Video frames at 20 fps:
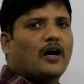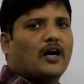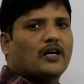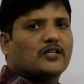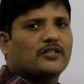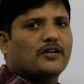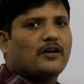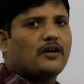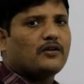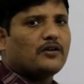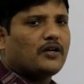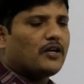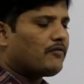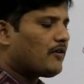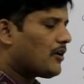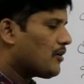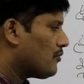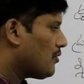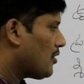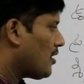ఆశయాలు
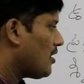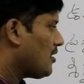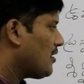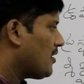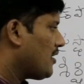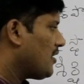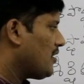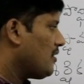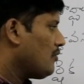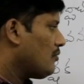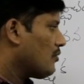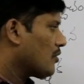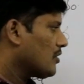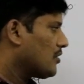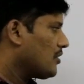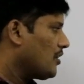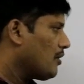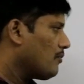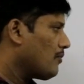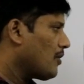ఏవై ఉండాలి అని ఒక
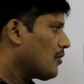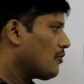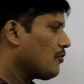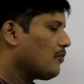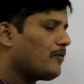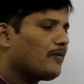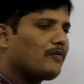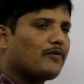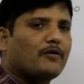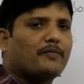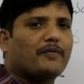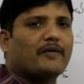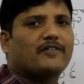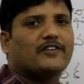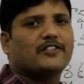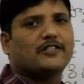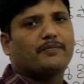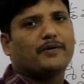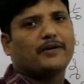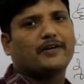తీర్మాన రూపంలో
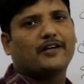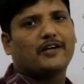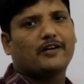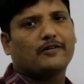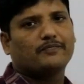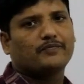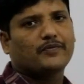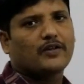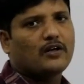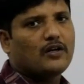ప్రవేశపెట్టారు